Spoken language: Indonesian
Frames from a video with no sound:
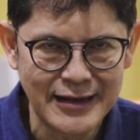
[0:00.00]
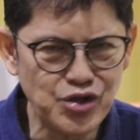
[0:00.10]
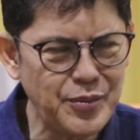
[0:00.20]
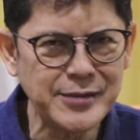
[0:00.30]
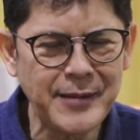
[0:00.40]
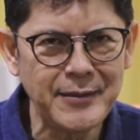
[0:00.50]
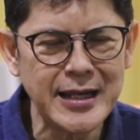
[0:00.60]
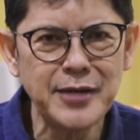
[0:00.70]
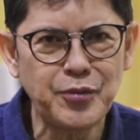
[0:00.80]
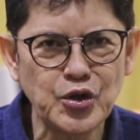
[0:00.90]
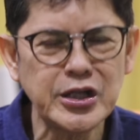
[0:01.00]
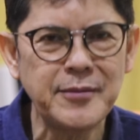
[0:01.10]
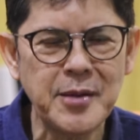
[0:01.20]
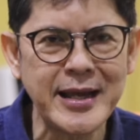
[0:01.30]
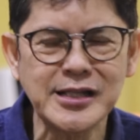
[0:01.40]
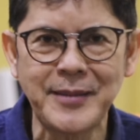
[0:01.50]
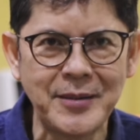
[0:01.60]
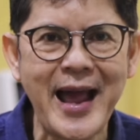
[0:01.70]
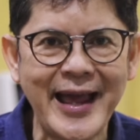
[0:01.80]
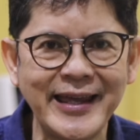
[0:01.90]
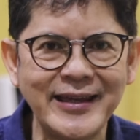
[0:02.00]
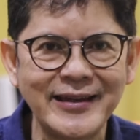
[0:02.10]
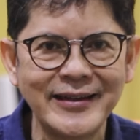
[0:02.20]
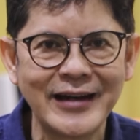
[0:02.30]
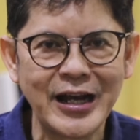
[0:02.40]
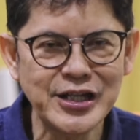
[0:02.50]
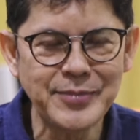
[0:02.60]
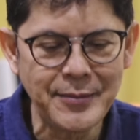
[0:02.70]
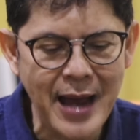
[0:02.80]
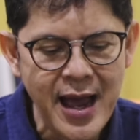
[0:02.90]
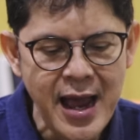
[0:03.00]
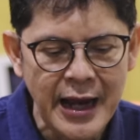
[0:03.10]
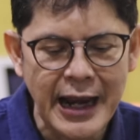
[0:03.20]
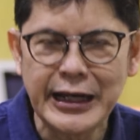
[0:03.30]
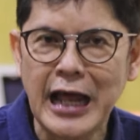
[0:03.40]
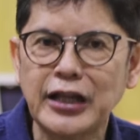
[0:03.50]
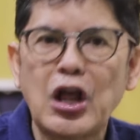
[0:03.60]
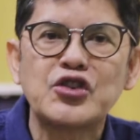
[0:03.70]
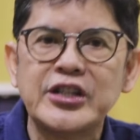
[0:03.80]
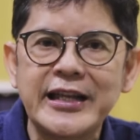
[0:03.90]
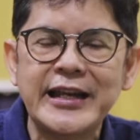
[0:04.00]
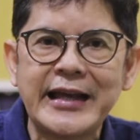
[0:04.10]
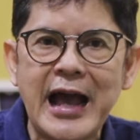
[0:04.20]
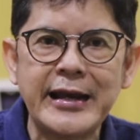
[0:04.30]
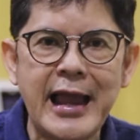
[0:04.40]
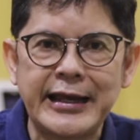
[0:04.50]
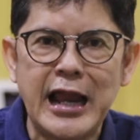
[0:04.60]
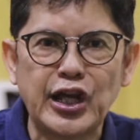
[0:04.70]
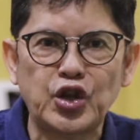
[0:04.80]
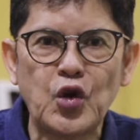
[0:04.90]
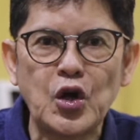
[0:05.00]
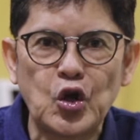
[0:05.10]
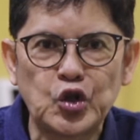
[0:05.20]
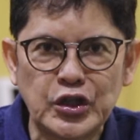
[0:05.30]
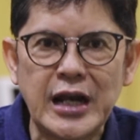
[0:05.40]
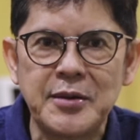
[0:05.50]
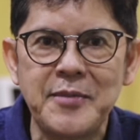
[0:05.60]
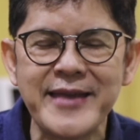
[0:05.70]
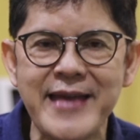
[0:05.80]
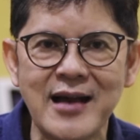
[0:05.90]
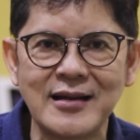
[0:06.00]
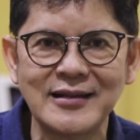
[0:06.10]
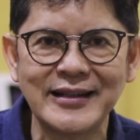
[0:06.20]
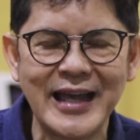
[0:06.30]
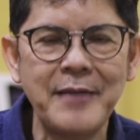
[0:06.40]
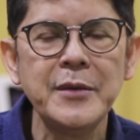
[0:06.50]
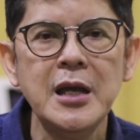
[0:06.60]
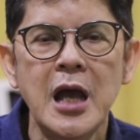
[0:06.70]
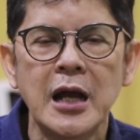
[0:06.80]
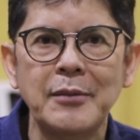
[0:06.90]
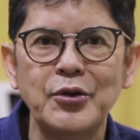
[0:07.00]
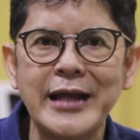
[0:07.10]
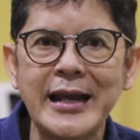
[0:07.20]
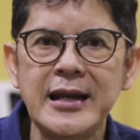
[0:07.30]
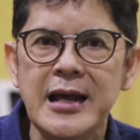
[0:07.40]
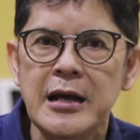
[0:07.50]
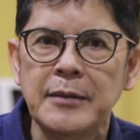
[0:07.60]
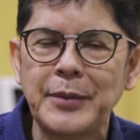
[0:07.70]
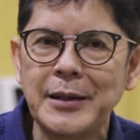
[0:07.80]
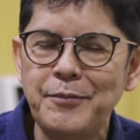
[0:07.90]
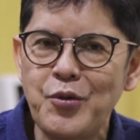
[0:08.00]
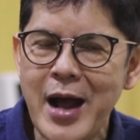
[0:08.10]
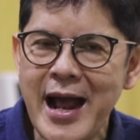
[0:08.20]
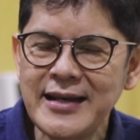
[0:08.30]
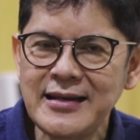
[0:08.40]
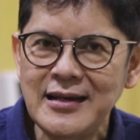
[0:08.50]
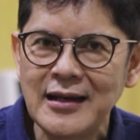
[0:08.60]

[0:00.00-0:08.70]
ya supaya spermanya diproduksi lebih banyak sperma hai karena sperma laki-laki tahu sendiri kan laki-laki itu kan ototnya lebih banyak ya kemudian perempuan